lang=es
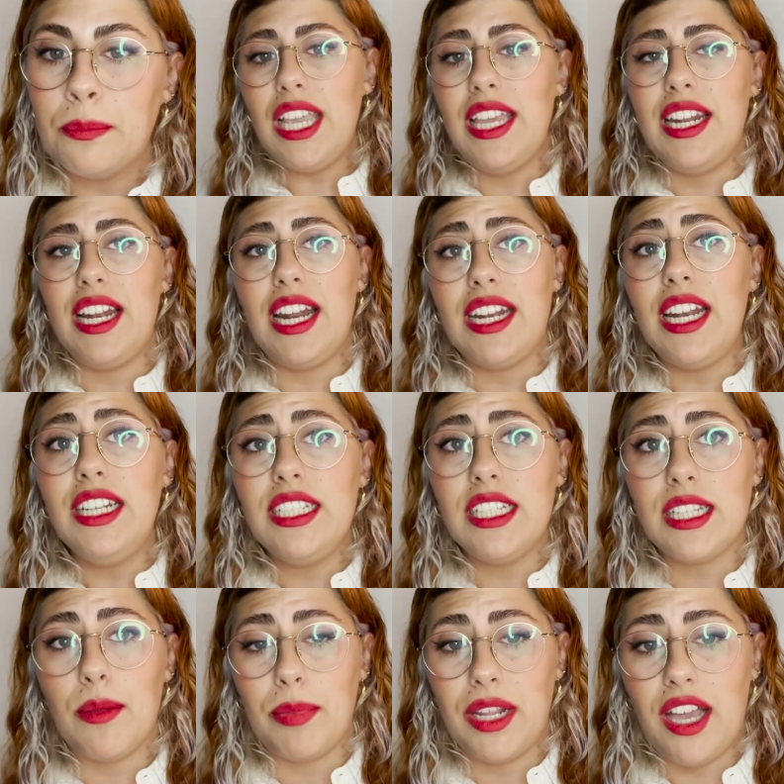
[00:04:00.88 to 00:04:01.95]
En el análisis
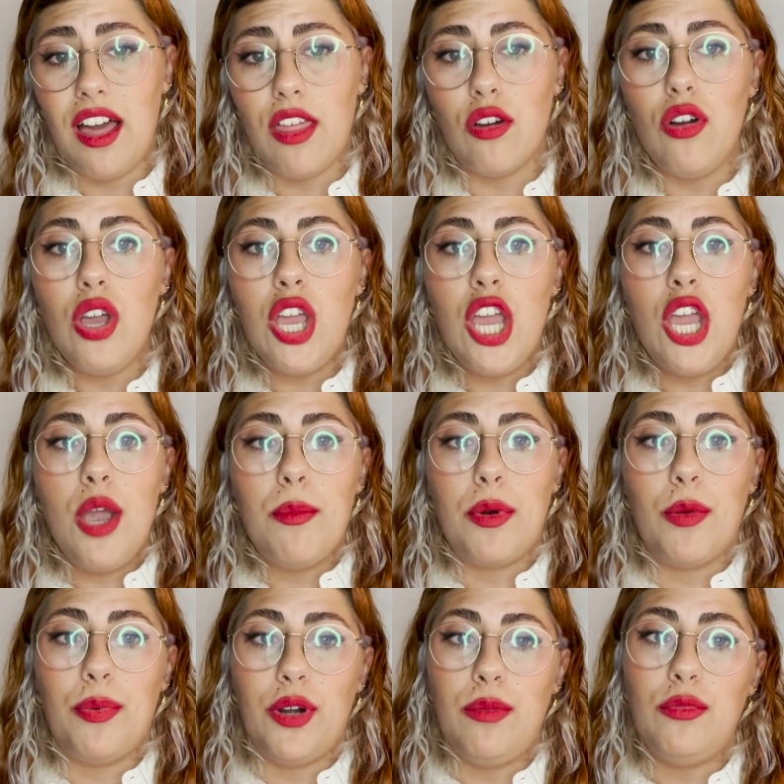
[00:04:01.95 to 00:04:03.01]
aplicado
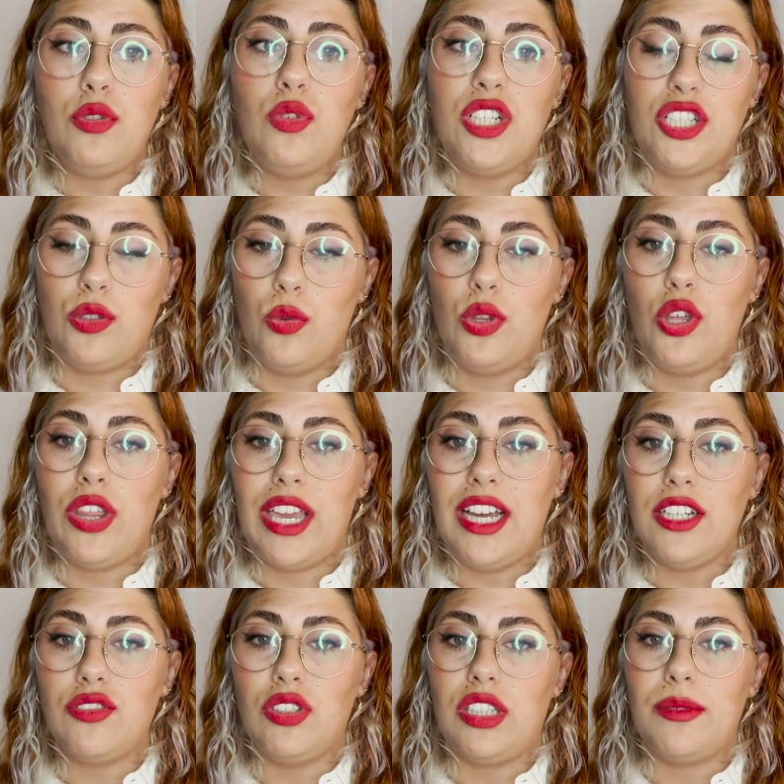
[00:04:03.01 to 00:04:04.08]
proponemos un estudio de
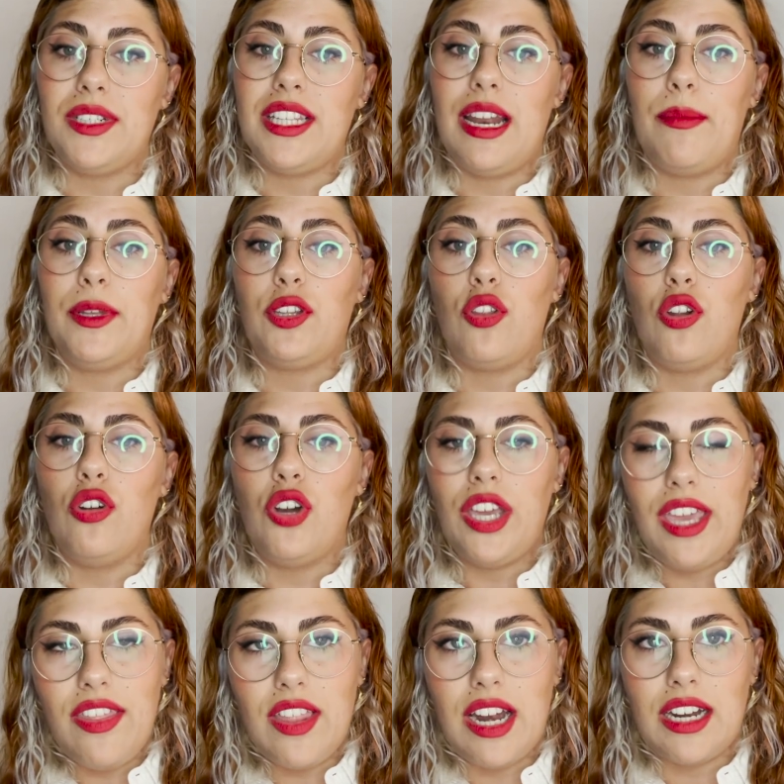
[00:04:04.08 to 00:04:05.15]
caso a través de la
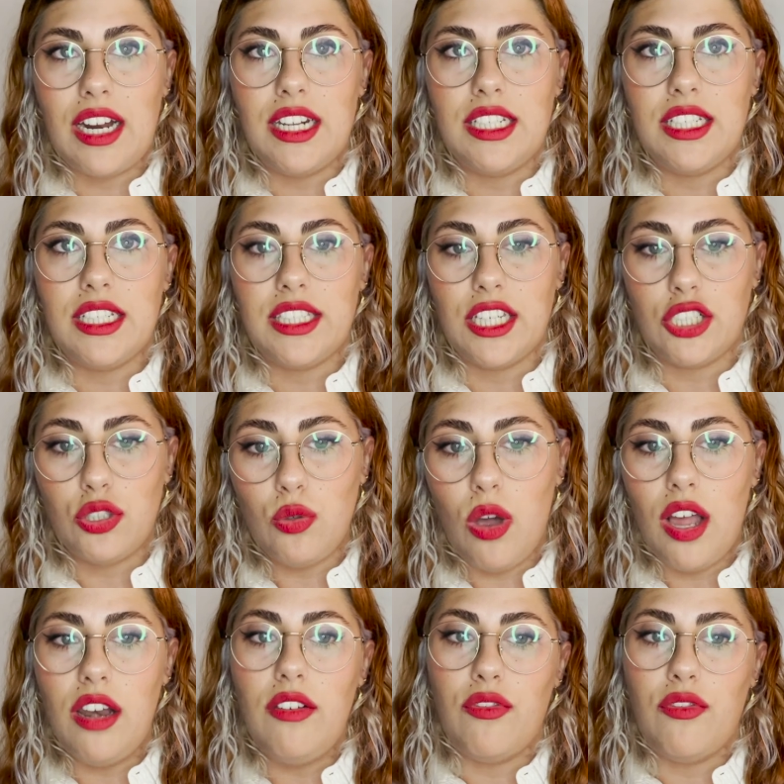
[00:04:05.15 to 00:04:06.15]
metodología del análisis textual,